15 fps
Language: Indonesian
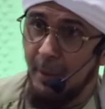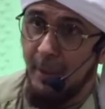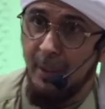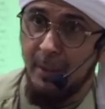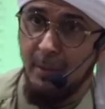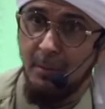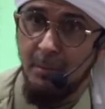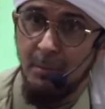Ya
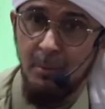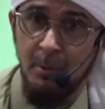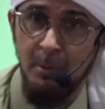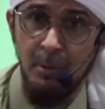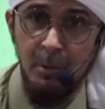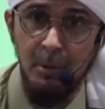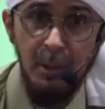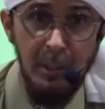kan?
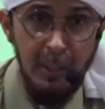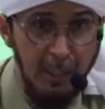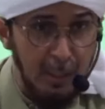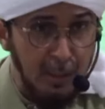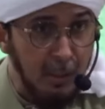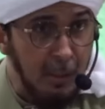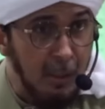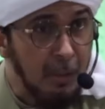
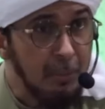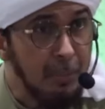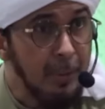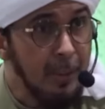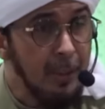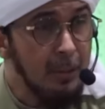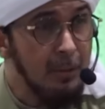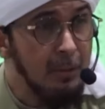keringatnya
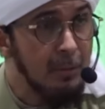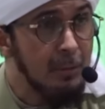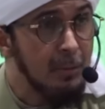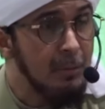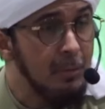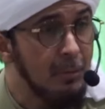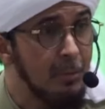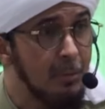Nabi,
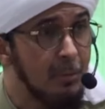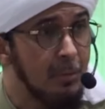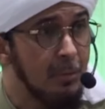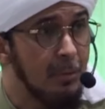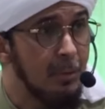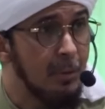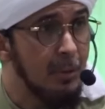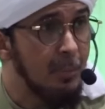eh,
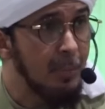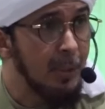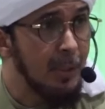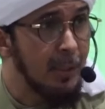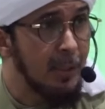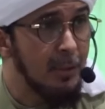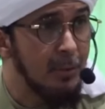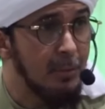eh,
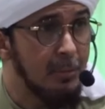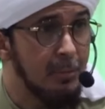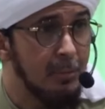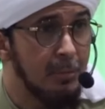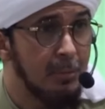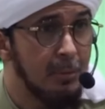apalagi itu.